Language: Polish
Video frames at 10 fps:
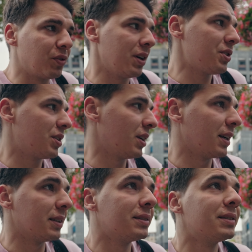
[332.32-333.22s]

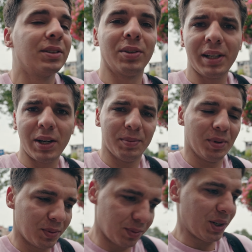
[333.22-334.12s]
właśnie dojechałem
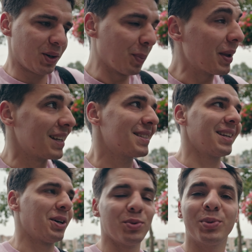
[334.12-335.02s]
do dużego
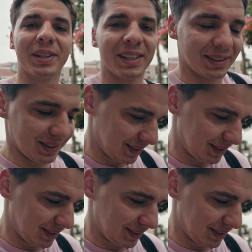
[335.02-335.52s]
miasta, Uden,